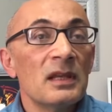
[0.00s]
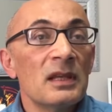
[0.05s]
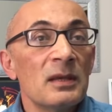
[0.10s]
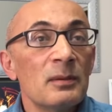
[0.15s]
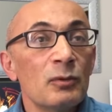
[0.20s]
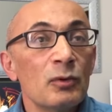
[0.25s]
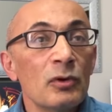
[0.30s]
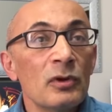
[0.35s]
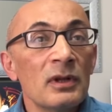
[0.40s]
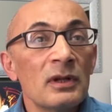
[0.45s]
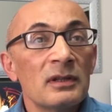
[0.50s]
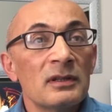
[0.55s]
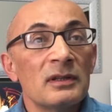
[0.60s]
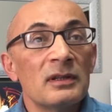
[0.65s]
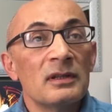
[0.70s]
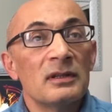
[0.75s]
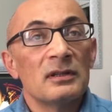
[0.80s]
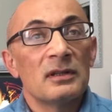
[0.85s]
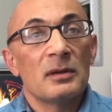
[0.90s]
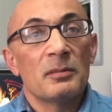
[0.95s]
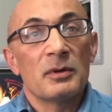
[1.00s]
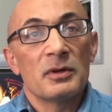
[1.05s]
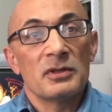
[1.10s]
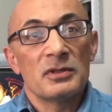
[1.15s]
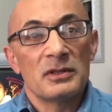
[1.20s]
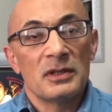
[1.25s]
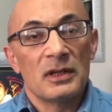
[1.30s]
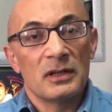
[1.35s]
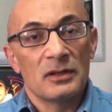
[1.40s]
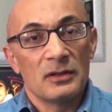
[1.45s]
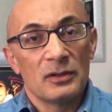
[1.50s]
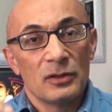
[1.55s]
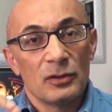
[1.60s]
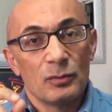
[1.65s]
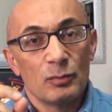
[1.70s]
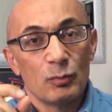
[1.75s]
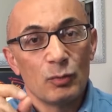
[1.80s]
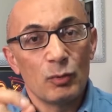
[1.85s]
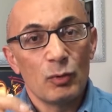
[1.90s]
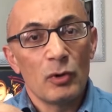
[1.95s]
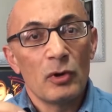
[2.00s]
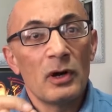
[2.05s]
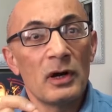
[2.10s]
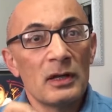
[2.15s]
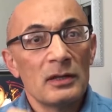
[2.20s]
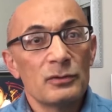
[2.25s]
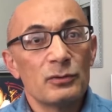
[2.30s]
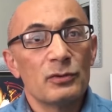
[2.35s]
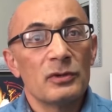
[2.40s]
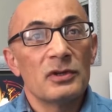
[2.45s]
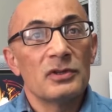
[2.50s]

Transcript: 2016 yılında başlayan bu OHAL